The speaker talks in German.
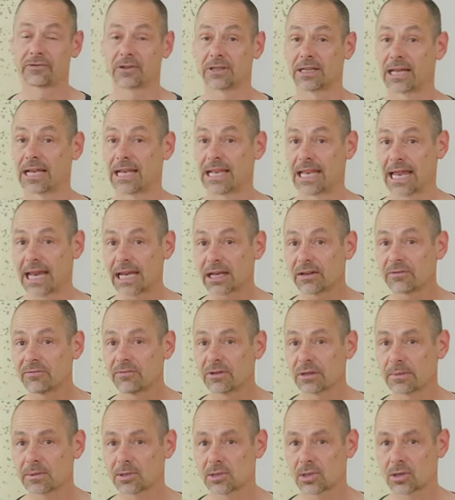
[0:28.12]
von der
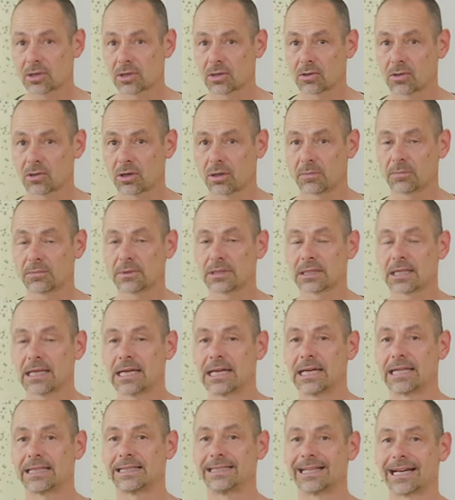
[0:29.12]
Lendenwirbelsäule kommt,
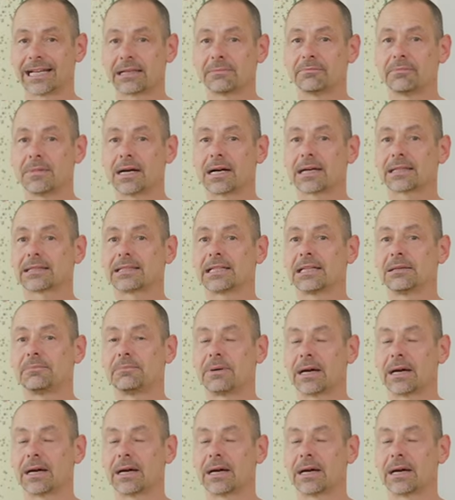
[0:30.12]
dann macht er